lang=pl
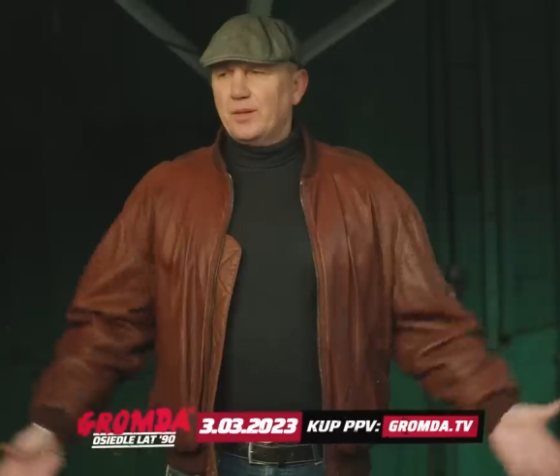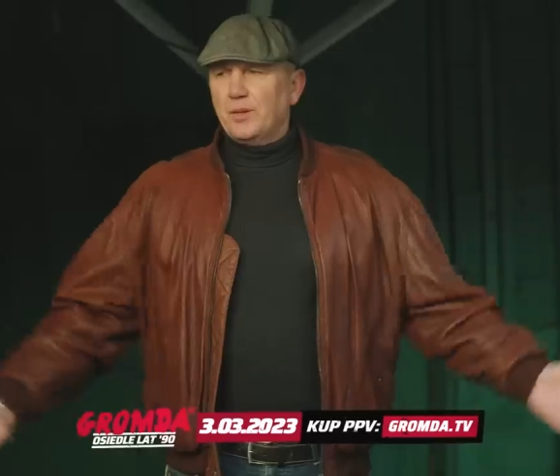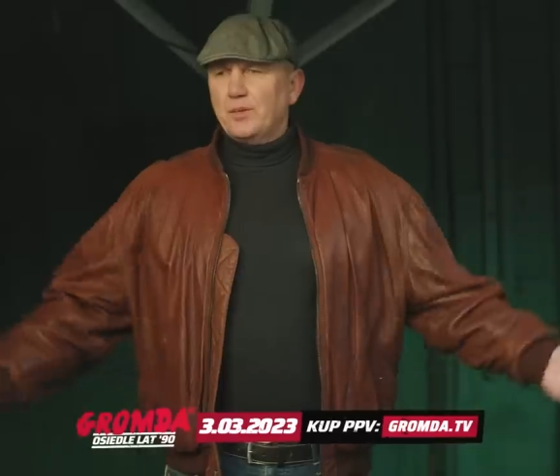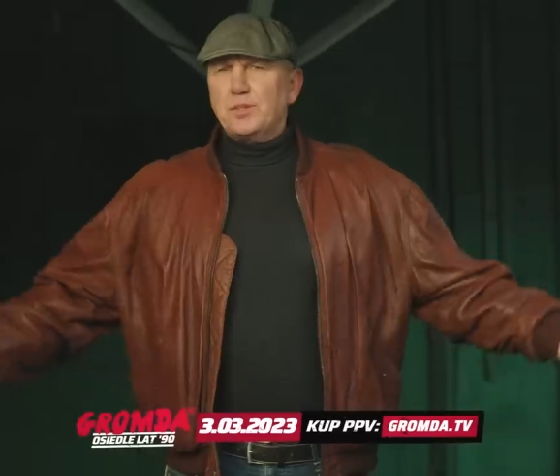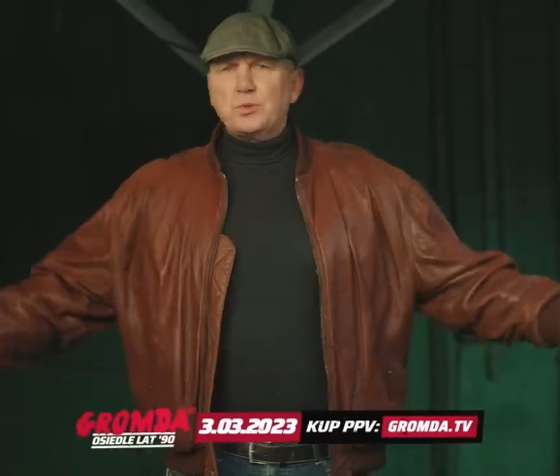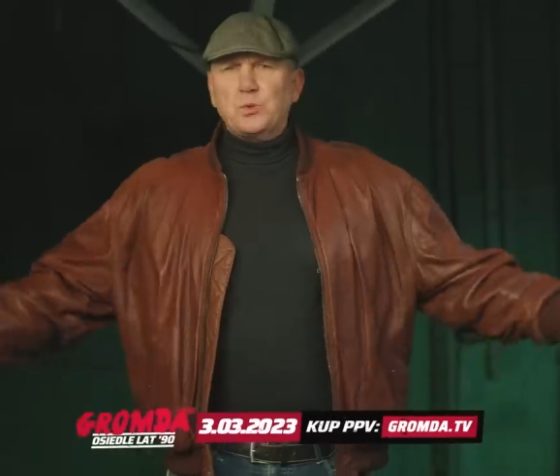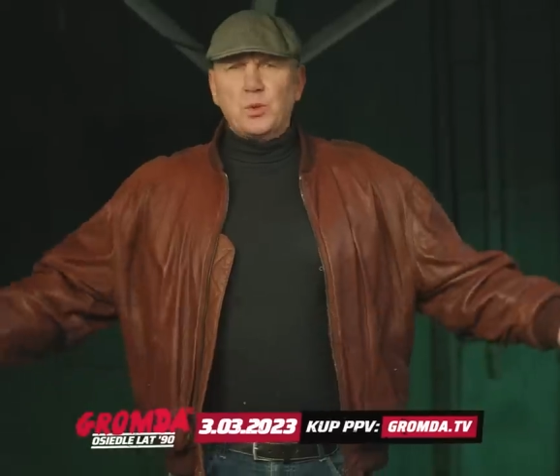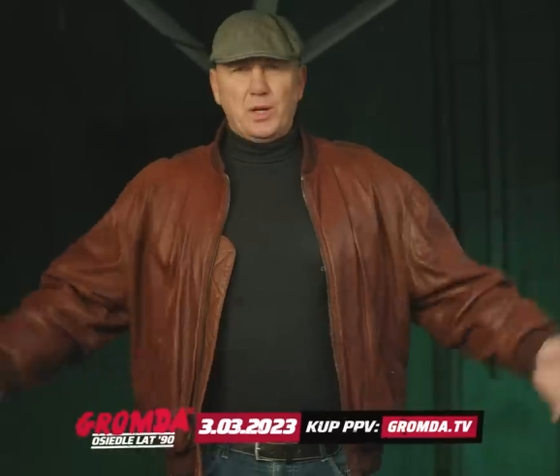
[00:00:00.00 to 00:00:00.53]
No
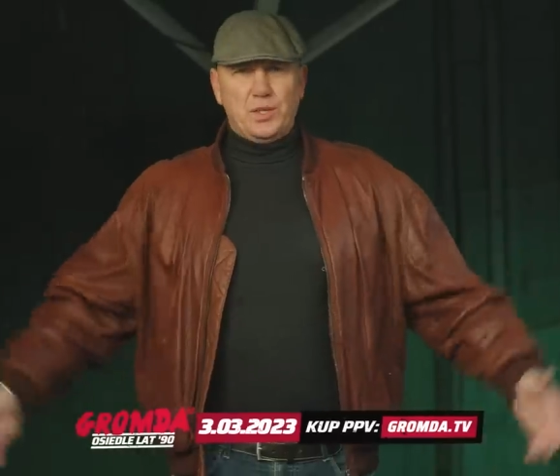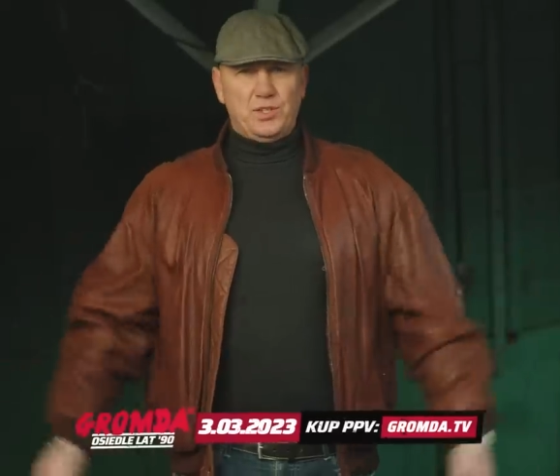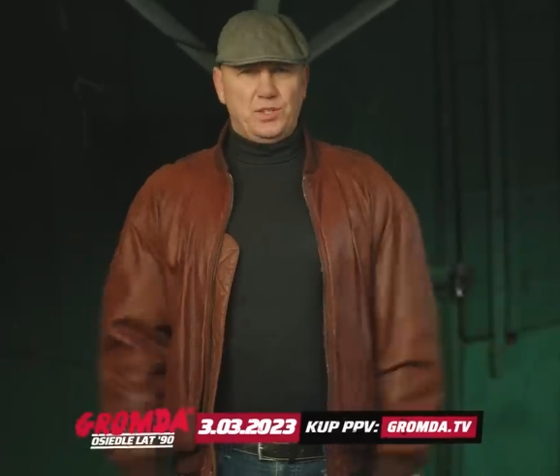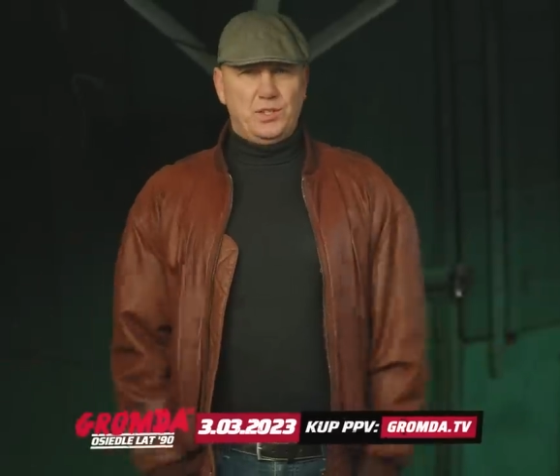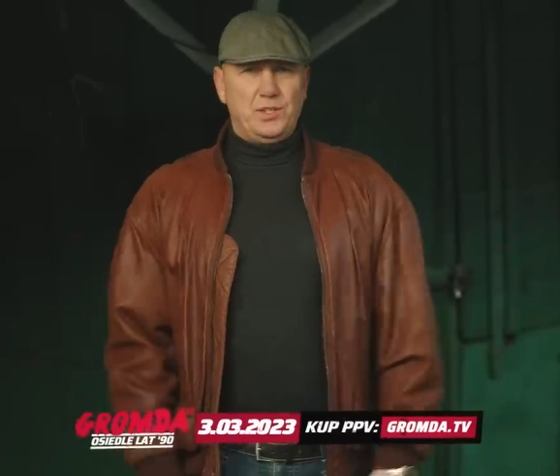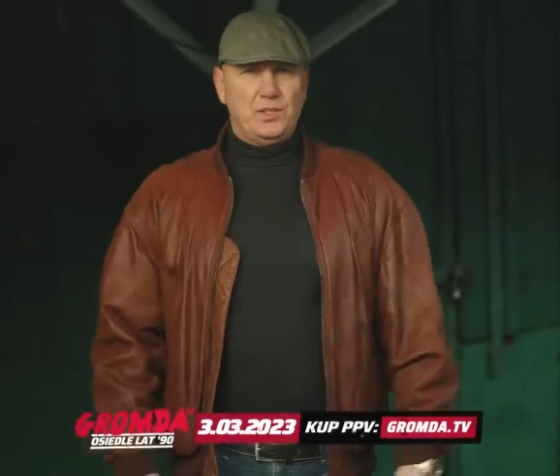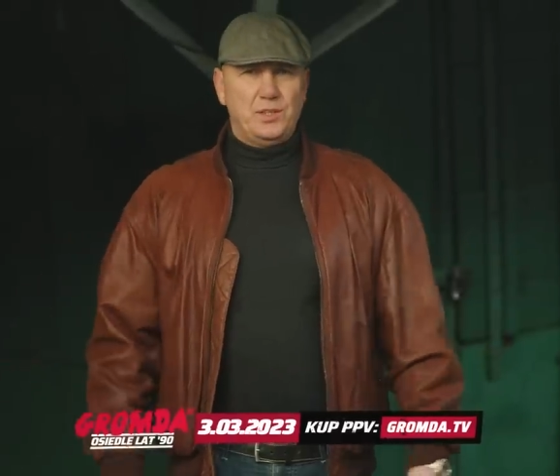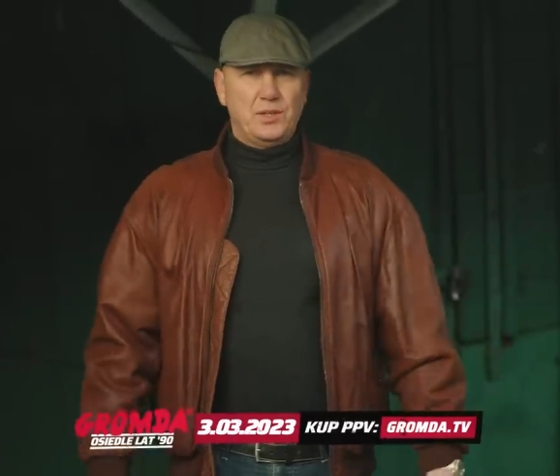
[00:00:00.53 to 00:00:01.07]
nie słucha
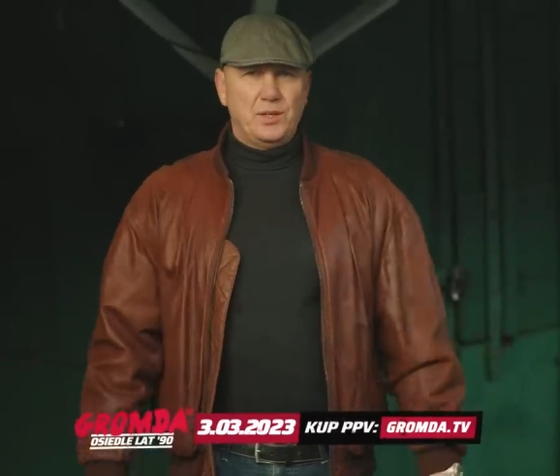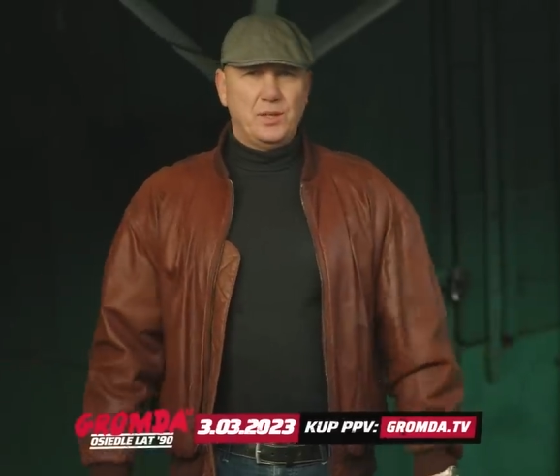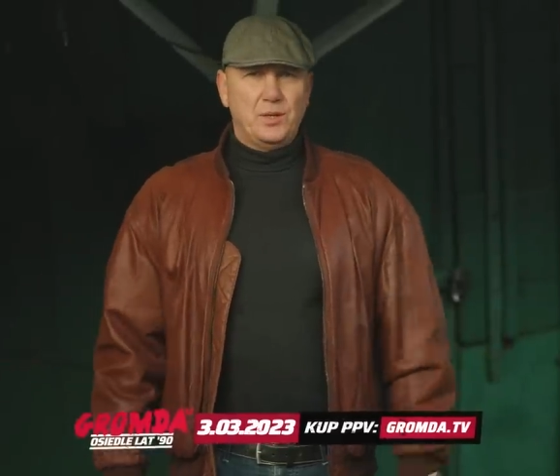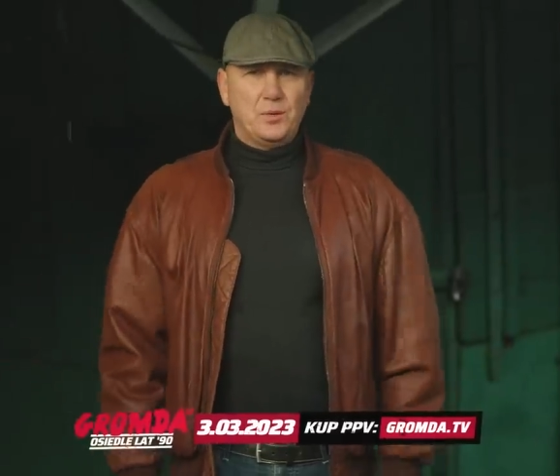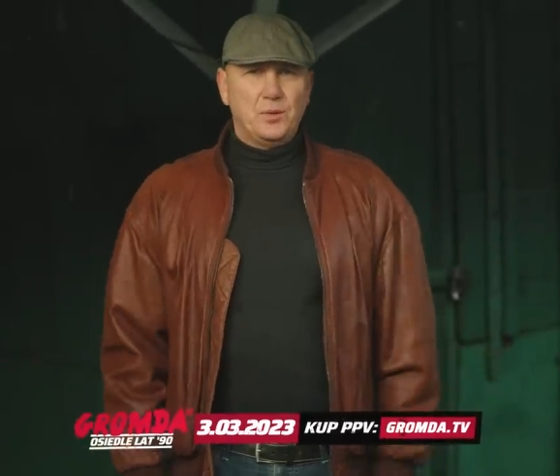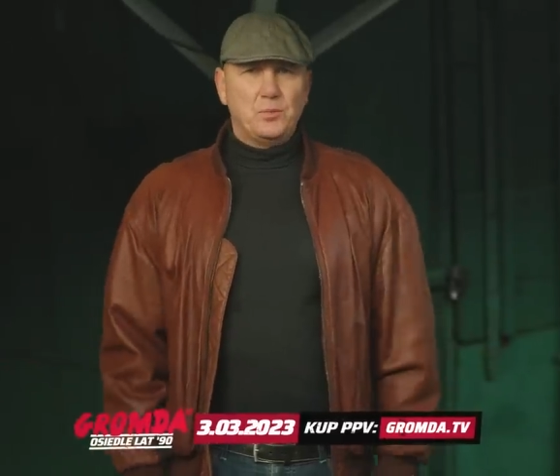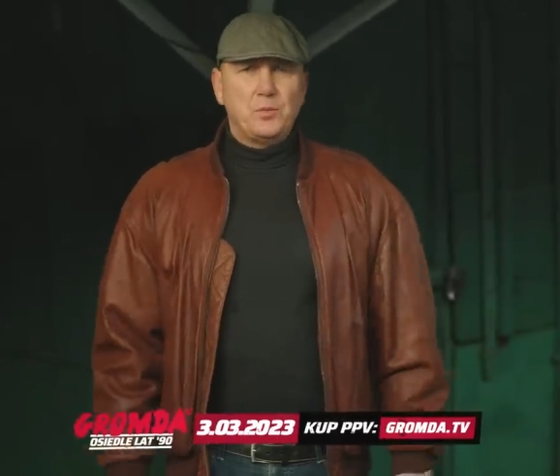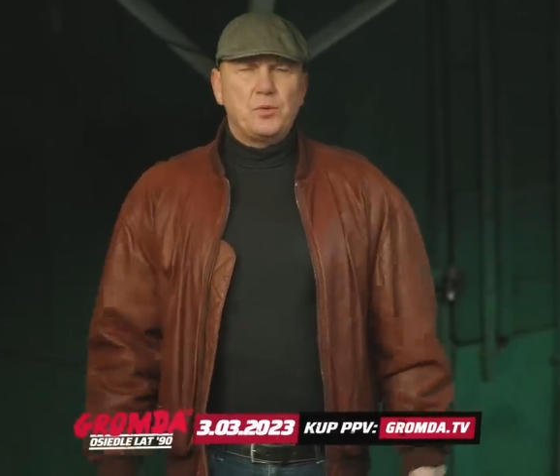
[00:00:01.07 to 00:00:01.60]
się.
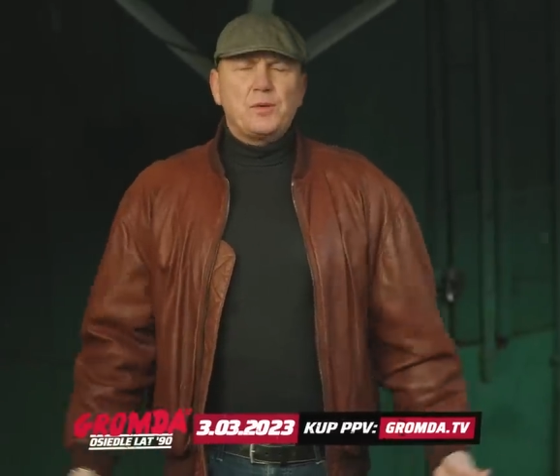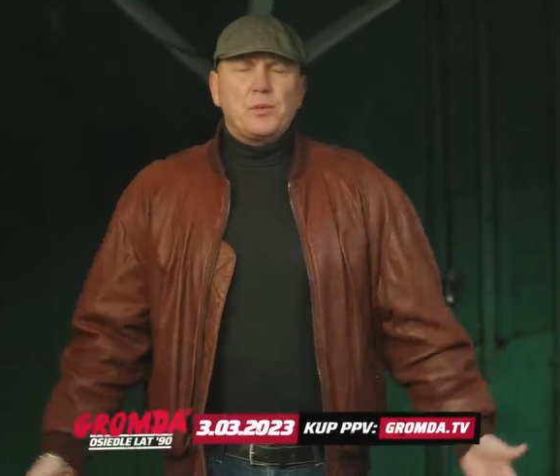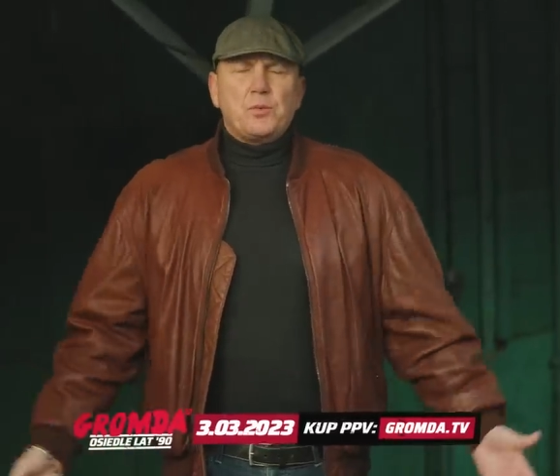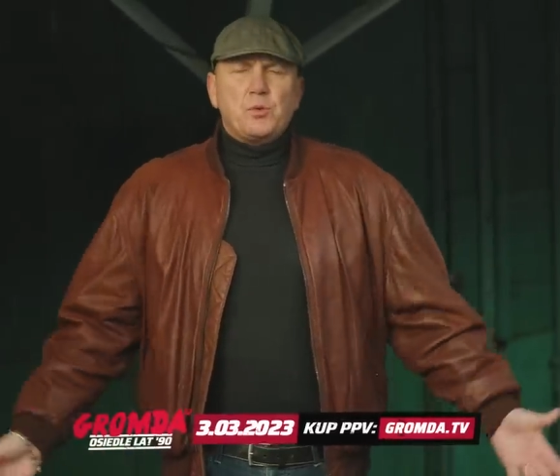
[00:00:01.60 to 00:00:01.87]
Mówię